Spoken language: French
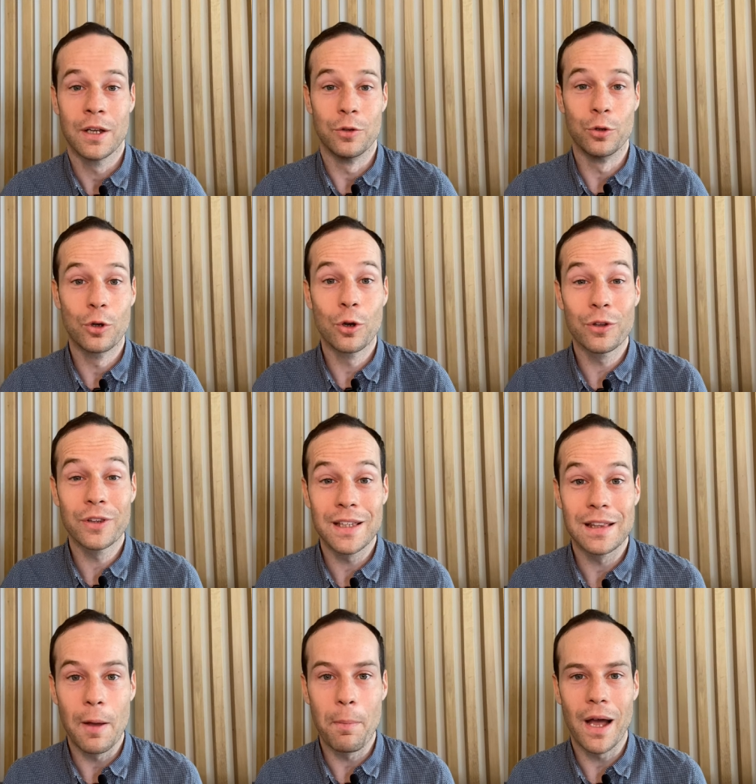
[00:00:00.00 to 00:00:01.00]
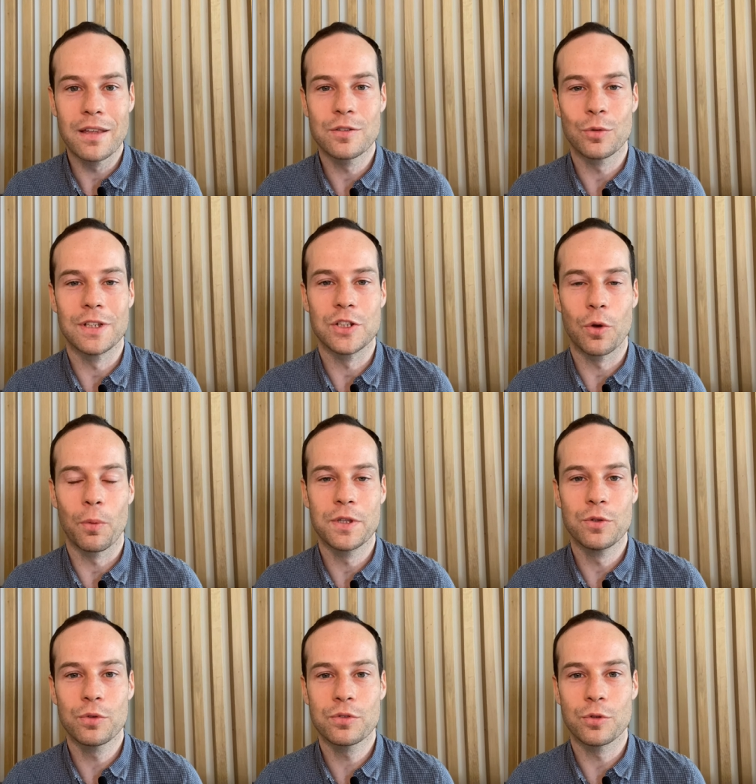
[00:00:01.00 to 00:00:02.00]
De quand date l'apparition des
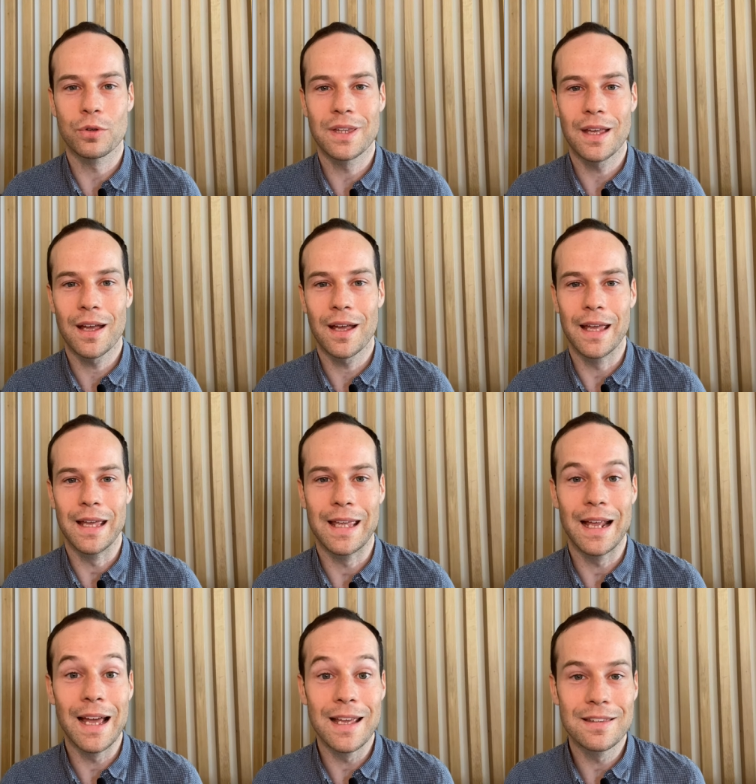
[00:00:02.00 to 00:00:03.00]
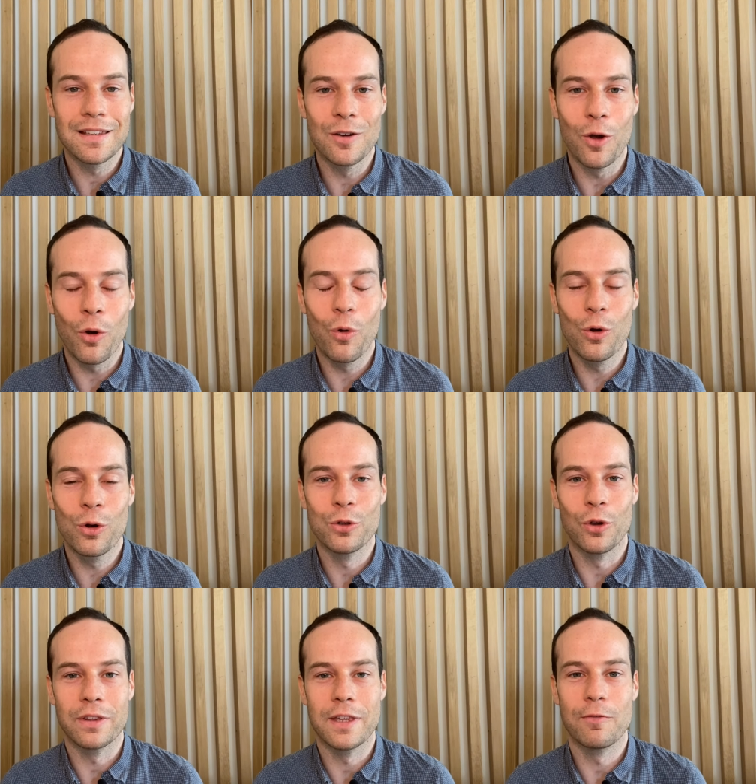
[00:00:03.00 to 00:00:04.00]
champignons sur Terre et quel a été leur rôle
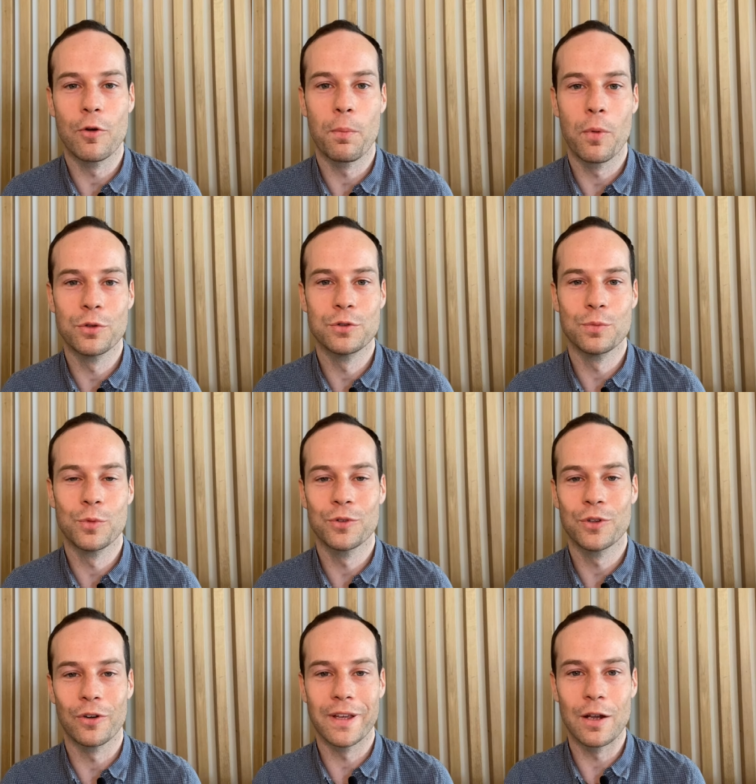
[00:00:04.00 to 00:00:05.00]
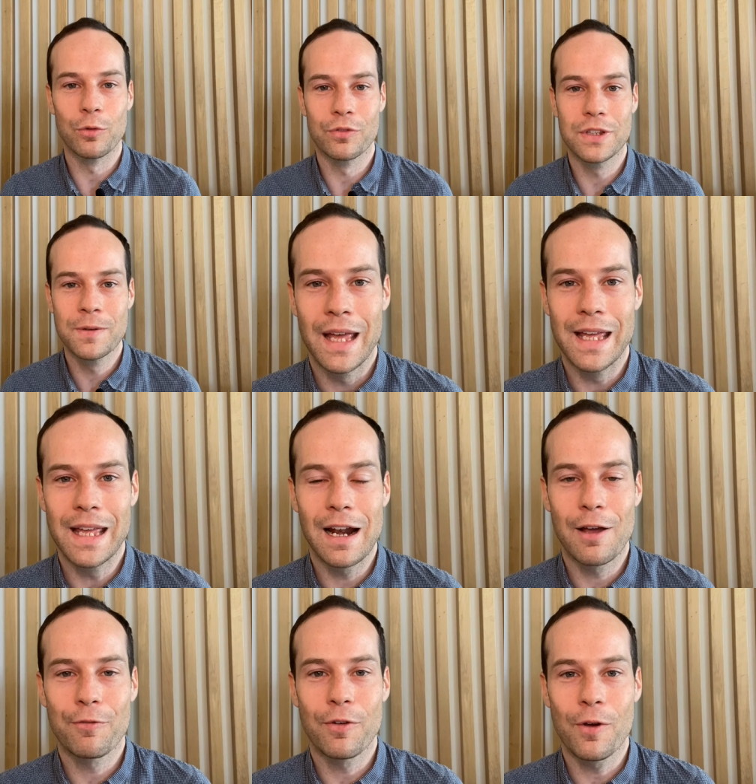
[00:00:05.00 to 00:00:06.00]
dans le développement du monde dans lequel on vit Et à
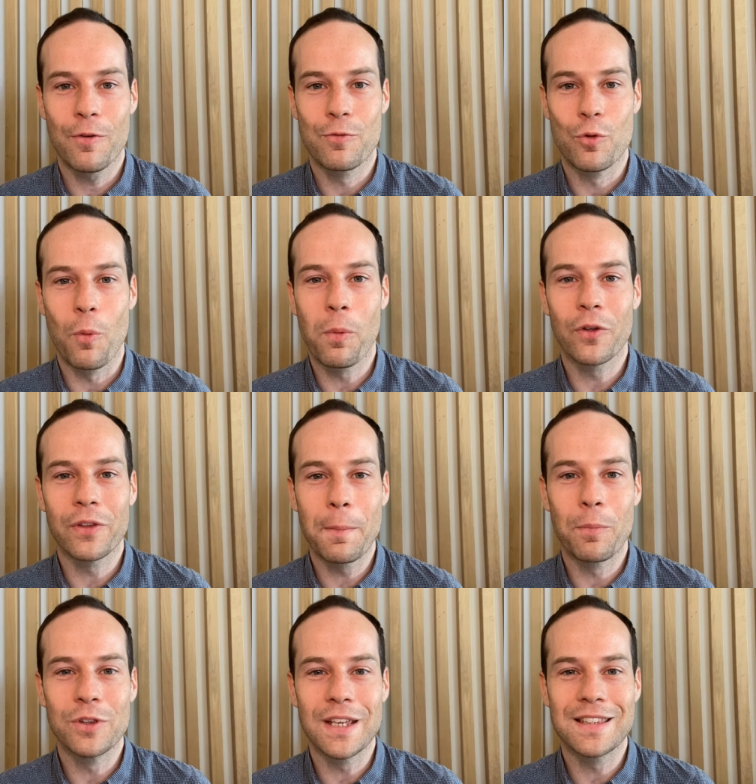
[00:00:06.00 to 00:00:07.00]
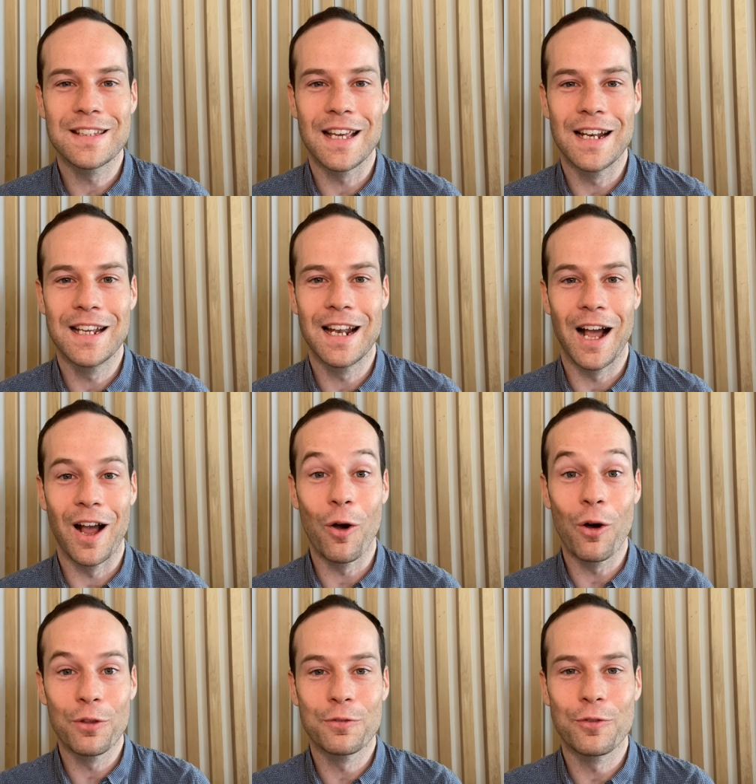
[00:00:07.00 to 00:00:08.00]
la fin, vous comprendrez peut-être quelle est la
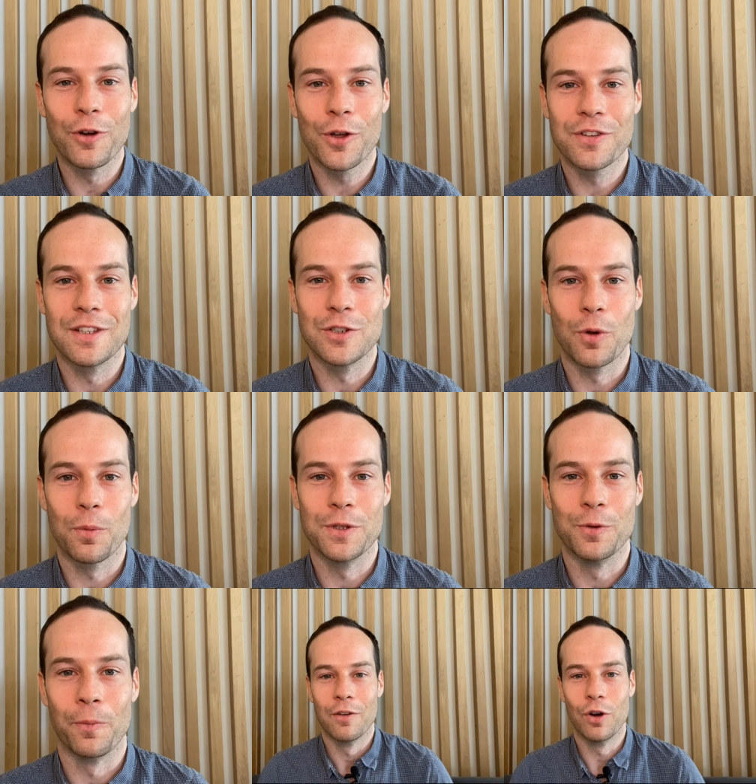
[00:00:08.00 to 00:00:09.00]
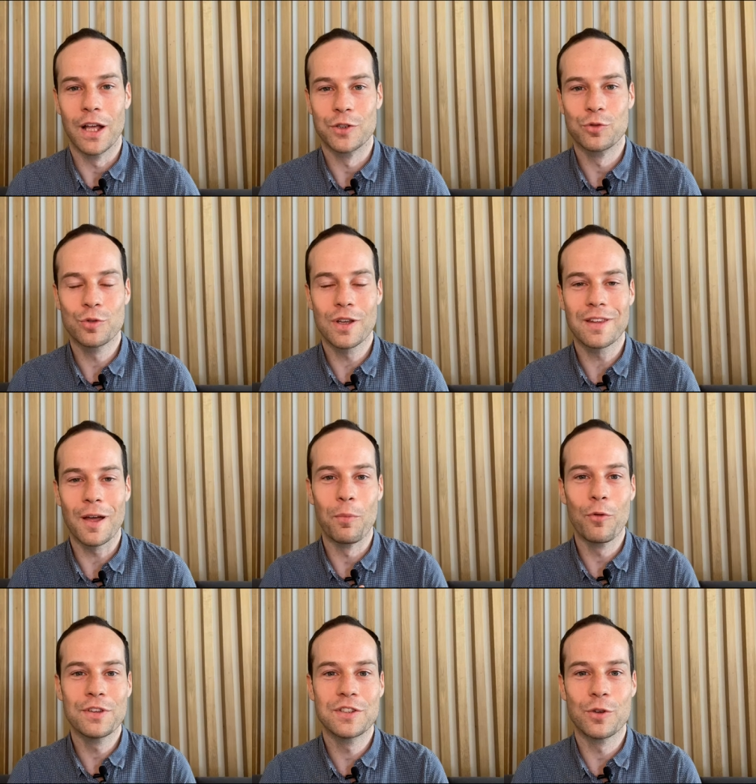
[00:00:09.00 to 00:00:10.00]
grande force des champignons. Voilà, je vous souhaite un
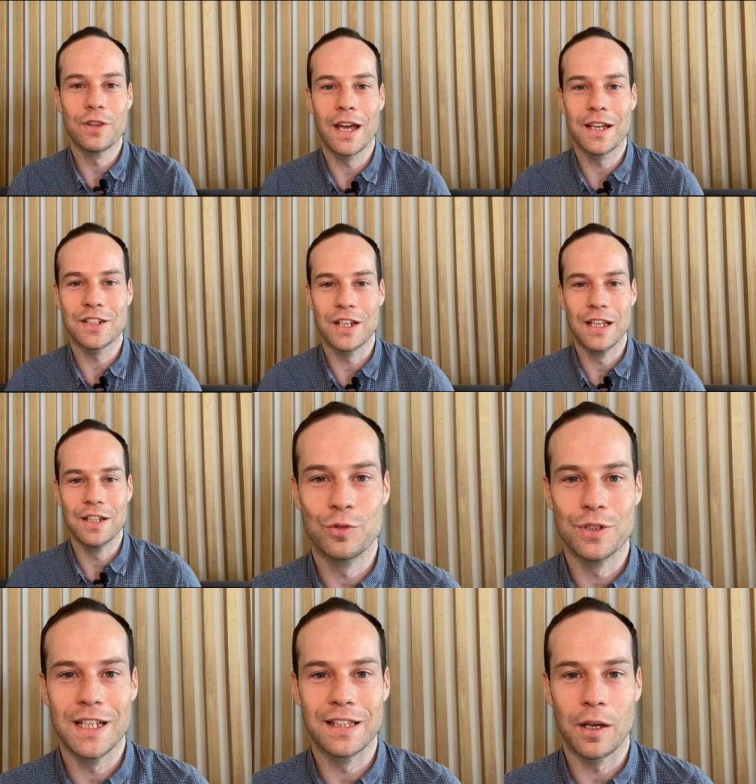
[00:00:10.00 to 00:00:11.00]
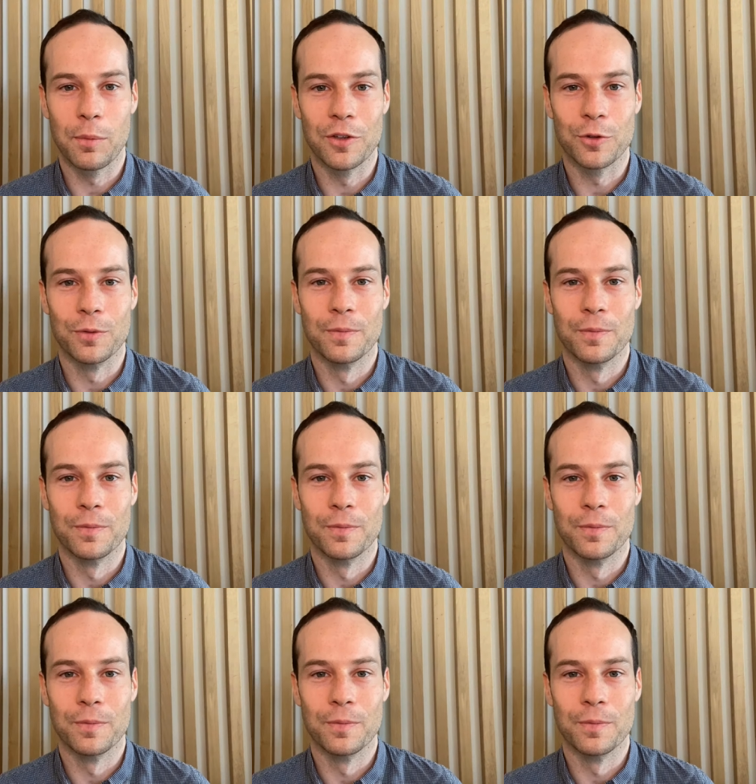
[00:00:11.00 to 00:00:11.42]
bon visionnage et je vous dis à très bientôt.